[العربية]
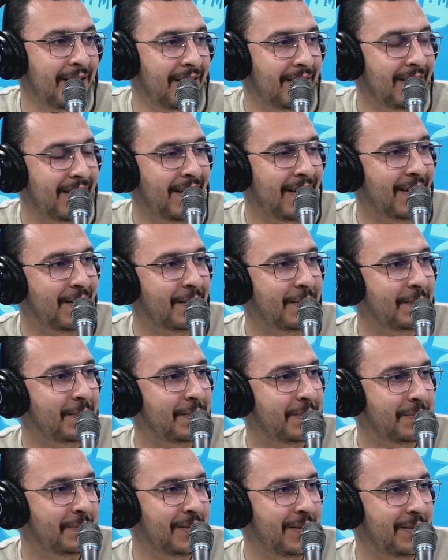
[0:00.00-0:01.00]
ينطلق
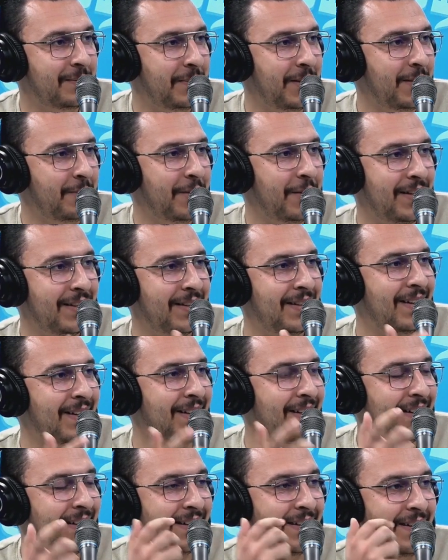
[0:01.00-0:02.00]
من الوالد
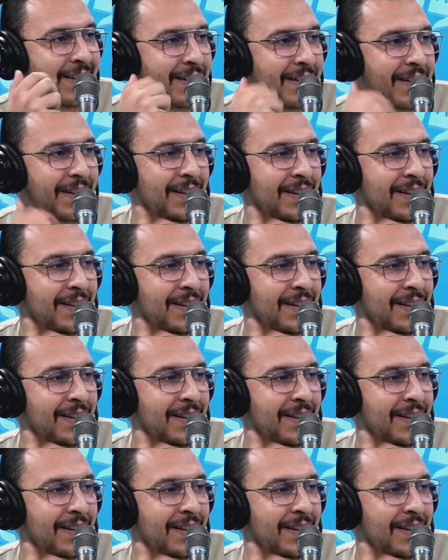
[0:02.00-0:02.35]
لل